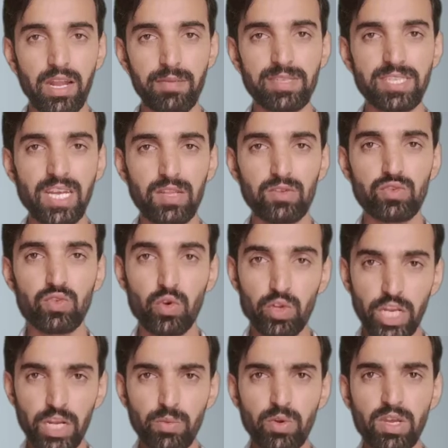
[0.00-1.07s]
नमस्कार
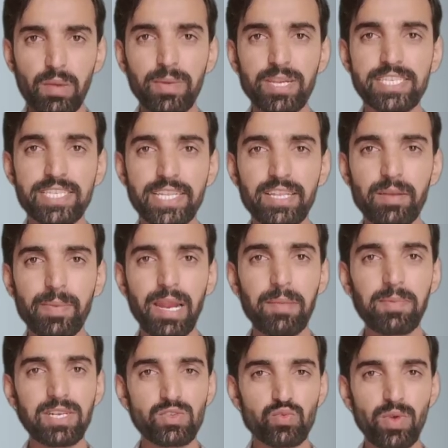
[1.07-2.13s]
दोस्तों टेलीवुड खबरी चैनल
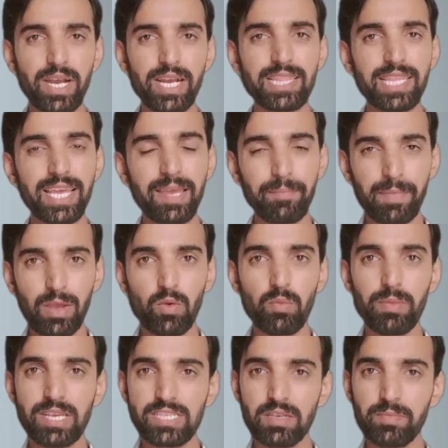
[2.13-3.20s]
पर आपका स्वागत है मैं
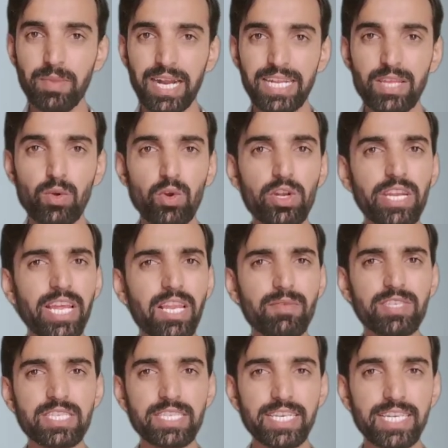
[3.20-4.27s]
हूं मेक्सिंग भाटी और
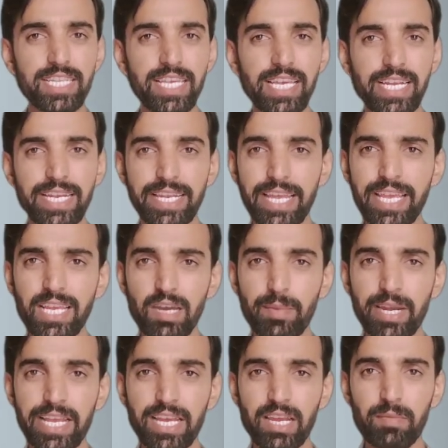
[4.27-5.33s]
टेलीविजन जगत की एक नई
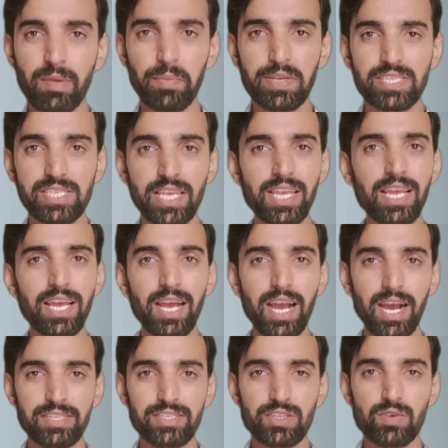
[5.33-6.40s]
खबर लेकर मैं फिर से
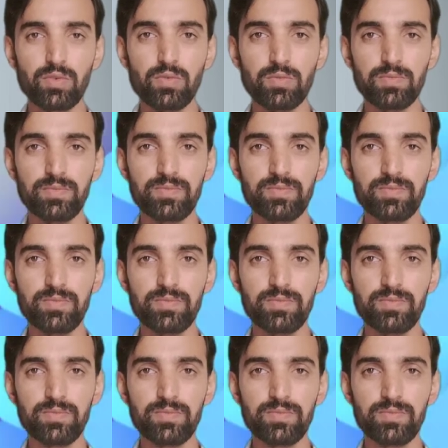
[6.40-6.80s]
हाजिर हूं